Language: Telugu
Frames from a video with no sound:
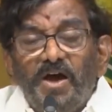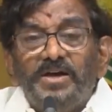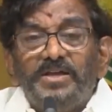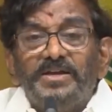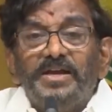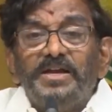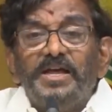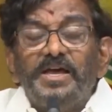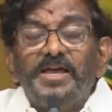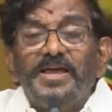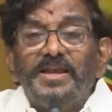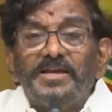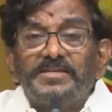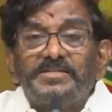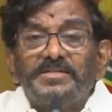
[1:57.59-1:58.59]
ఆఖరాన
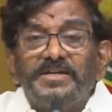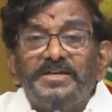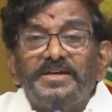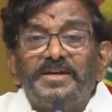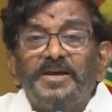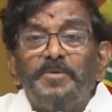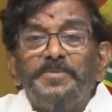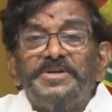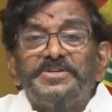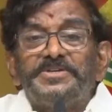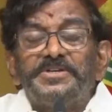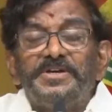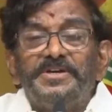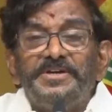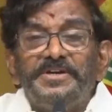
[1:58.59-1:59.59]
ఎలక్షన్
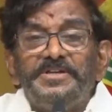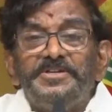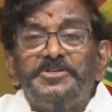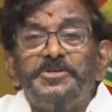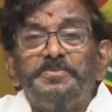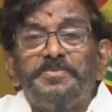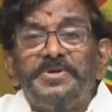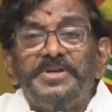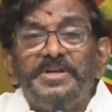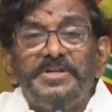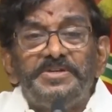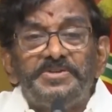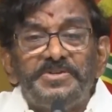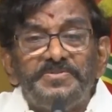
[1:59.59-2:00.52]
కమిషన్ డీజీపీని